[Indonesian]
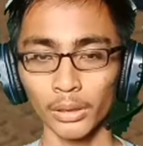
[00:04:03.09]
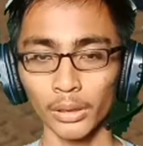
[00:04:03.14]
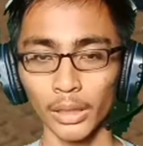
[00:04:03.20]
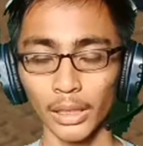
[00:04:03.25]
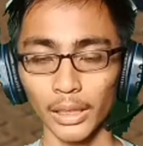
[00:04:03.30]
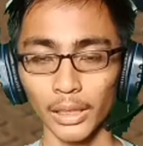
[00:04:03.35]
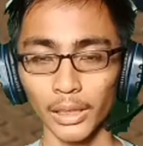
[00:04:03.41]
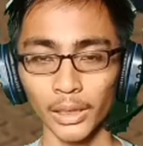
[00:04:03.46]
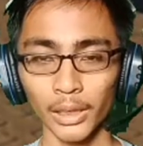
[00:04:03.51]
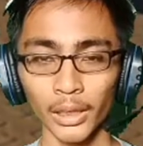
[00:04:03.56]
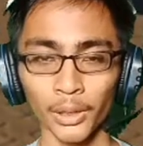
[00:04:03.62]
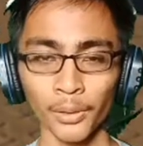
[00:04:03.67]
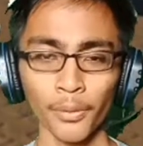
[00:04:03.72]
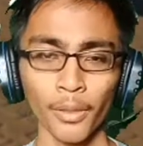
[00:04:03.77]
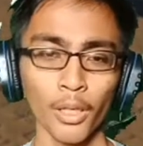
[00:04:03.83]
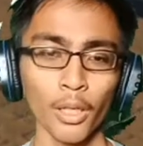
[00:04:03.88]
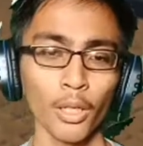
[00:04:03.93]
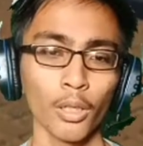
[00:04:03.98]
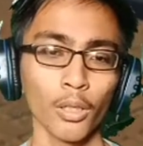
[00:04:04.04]
kali ini
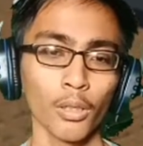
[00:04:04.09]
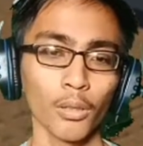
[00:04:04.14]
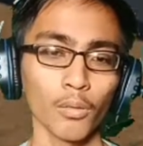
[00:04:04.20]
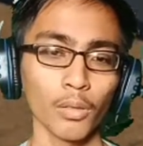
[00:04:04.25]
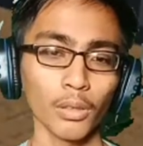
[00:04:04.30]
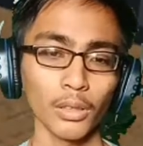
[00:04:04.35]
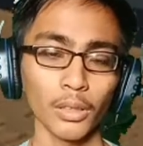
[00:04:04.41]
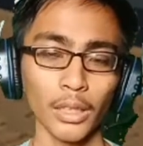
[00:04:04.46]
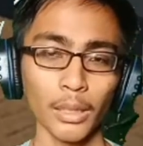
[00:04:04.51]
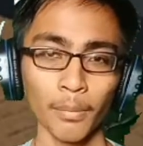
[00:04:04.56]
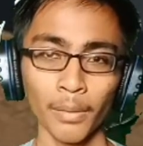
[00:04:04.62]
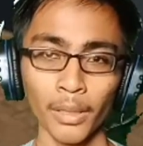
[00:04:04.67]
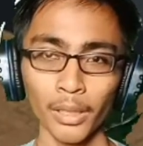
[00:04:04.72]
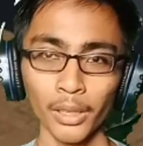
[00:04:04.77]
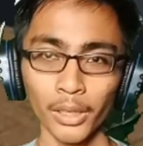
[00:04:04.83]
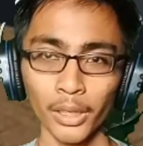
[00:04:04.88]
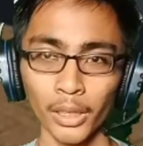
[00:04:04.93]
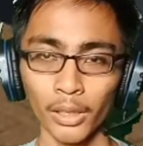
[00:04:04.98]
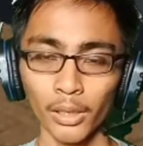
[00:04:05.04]
gue tidak
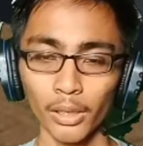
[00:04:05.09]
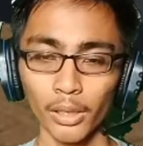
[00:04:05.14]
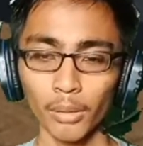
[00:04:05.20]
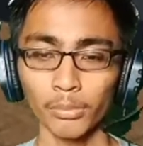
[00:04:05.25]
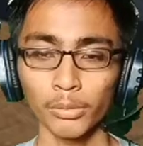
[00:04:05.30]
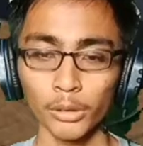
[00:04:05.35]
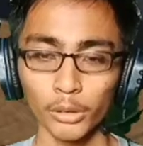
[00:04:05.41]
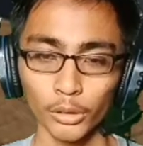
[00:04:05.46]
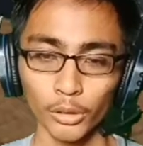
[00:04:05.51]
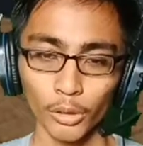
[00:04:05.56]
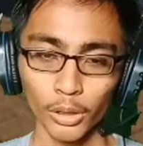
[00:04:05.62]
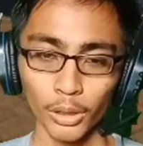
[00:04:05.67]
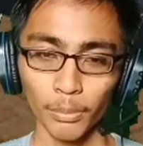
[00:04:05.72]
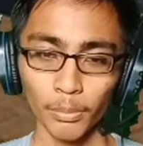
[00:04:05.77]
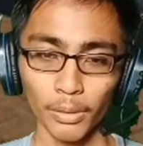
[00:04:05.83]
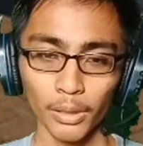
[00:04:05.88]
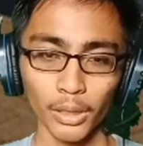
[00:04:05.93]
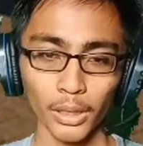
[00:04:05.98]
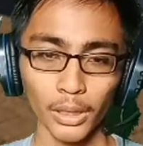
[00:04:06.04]
mainin I'm so sorry
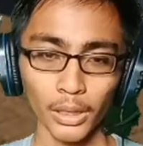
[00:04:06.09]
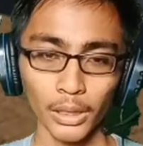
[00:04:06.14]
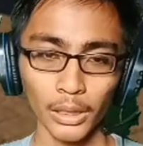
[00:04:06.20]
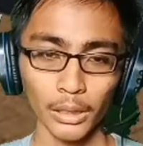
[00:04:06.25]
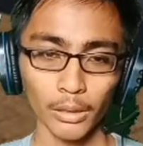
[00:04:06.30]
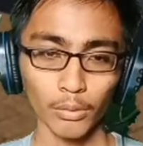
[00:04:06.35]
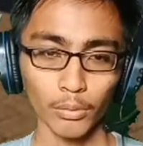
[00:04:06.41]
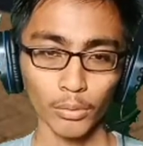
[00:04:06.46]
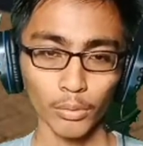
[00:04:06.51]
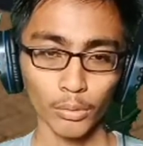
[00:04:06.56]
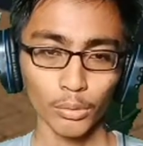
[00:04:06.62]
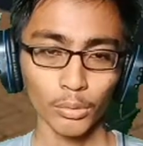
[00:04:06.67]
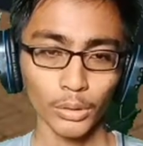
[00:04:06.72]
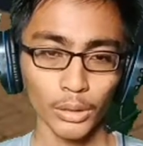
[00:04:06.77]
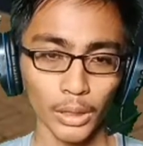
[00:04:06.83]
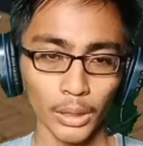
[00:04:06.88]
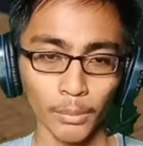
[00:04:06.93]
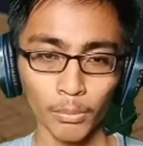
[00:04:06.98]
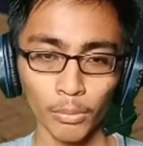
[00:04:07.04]
buat kalian yang
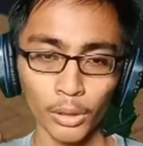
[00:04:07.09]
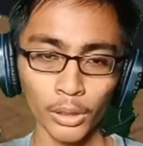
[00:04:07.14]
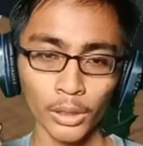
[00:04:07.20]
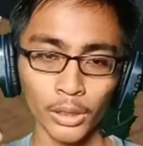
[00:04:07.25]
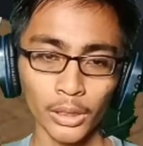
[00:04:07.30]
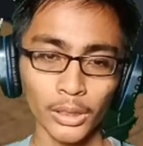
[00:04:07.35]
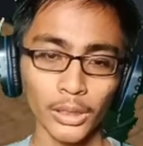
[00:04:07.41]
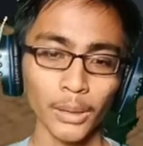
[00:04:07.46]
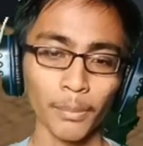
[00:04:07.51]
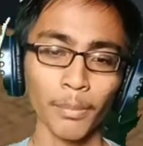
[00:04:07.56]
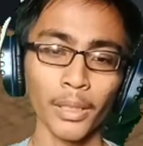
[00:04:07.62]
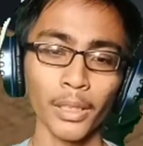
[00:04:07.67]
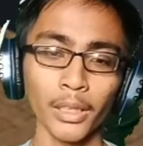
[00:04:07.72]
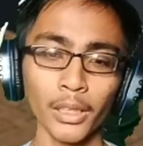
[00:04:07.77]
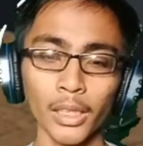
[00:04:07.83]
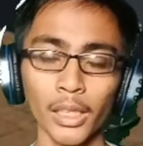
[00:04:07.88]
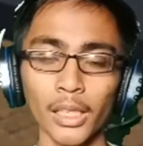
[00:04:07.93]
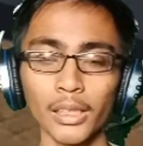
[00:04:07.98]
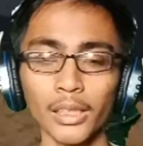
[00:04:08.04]
nunggu ya mungkin kita
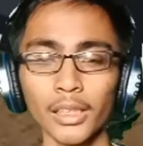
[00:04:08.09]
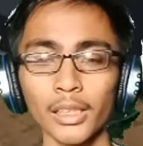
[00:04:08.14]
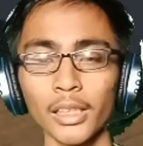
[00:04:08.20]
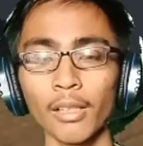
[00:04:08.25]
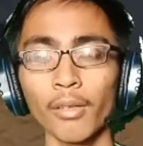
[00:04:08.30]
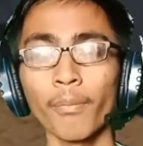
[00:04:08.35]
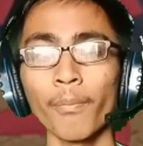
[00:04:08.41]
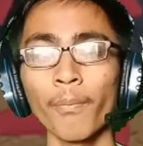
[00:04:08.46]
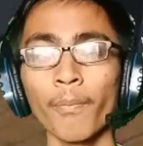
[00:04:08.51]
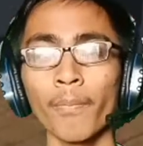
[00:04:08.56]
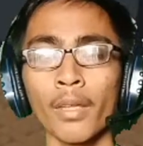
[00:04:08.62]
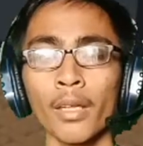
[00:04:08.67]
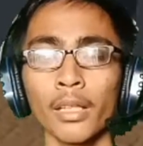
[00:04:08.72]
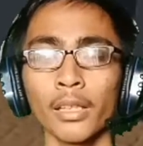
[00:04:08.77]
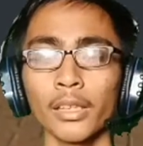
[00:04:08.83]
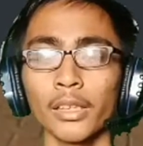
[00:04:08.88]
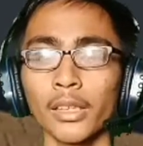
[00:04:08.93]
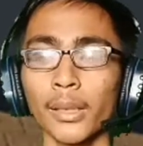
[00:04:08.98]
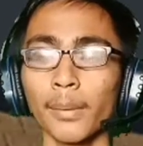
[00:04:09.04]
mainin aja yang
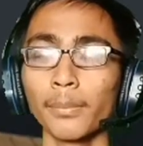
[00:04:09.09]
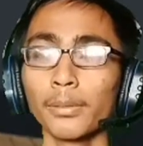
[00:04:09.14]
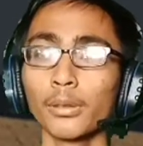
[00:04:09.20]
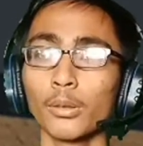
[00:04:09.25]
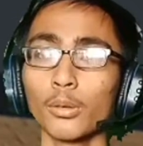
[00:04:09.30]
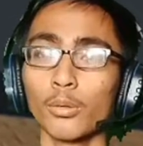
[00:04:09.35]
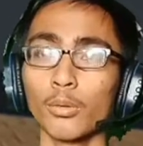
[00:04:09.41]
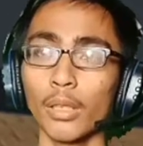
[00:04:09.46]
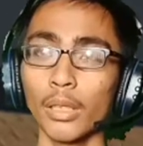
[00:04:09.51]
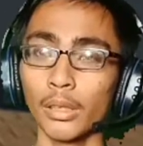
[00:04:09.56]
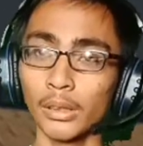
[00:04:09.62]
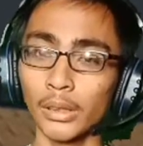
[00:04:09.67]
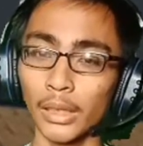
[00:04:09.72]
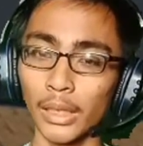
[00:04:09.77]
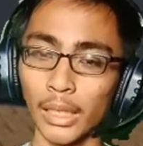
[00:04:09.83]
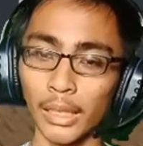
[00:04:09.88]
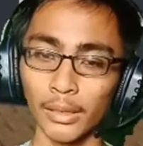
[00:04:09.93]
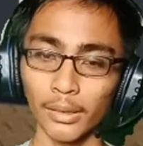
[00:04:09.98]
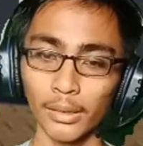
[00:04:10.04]
tinaps
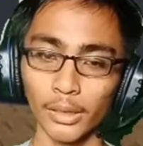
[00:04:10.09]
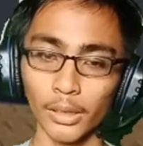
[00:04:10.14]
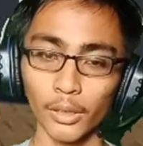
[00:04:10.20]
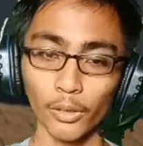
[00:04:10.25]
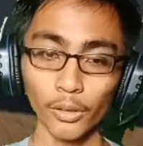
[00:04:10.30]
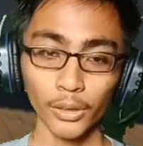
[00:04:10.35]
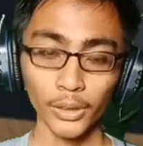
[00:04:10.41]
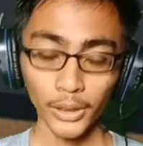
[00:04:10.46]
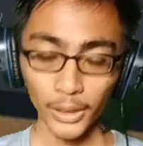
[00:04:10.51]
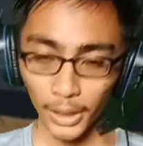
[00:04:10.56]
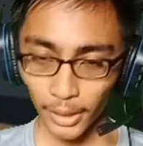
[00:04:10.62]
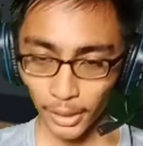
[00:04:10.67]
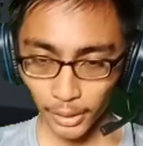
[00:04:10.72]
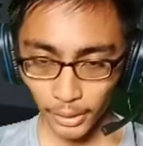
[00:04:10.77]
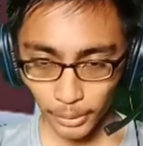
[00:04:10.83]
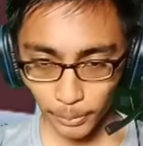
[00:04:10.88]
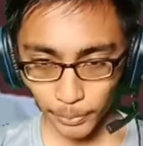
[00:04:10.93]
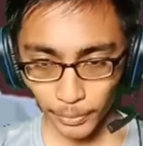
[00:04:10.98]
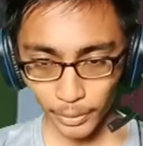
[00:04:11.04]
duanya nanti oke
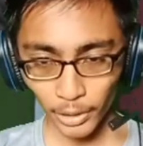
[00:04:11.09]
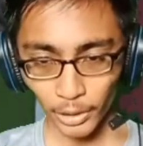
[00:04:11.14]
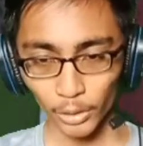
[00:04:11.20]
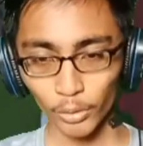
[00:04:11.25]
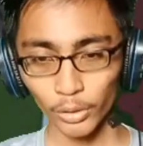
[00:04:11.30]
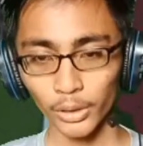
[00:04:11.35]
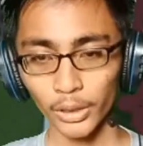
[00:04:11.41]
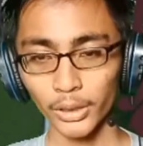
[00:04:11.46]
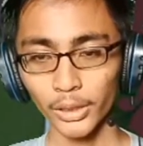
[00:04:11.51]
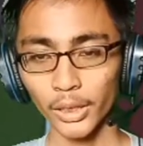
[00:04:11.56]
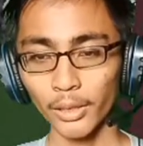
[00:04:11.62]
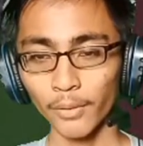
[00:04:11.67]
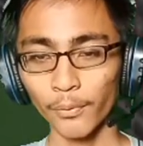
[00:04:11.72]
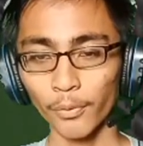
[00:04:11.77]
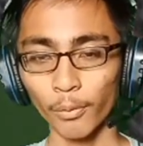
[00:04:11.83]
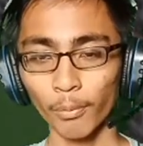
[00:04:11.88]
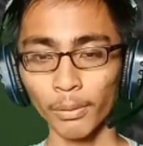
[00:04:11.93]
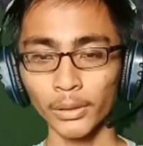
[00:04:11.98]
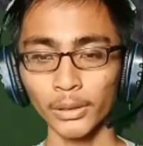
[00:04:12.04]
okay, seperti itu saja
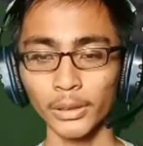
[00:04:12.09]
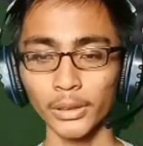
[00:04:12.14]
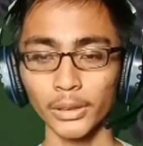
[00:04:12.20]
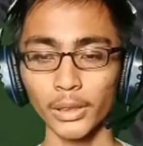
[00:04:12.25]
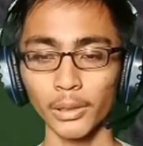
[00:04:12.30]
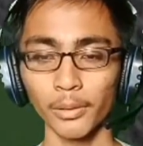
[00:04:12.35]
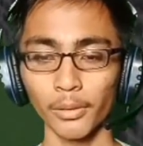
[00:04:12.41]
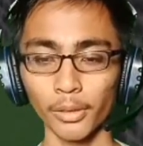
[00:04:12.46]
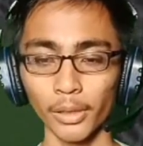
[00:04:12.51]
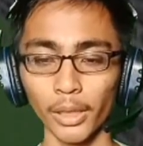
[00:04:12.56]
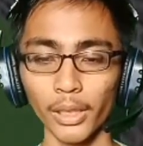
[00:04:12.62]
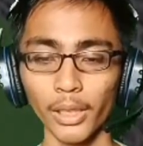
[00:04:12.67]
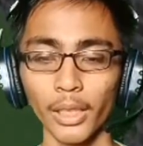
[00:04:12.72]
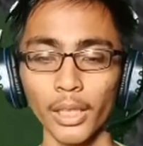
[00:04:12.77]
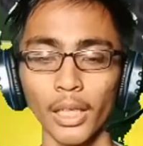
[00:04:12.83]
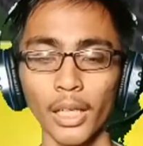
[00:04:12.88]
informasinya oke okay,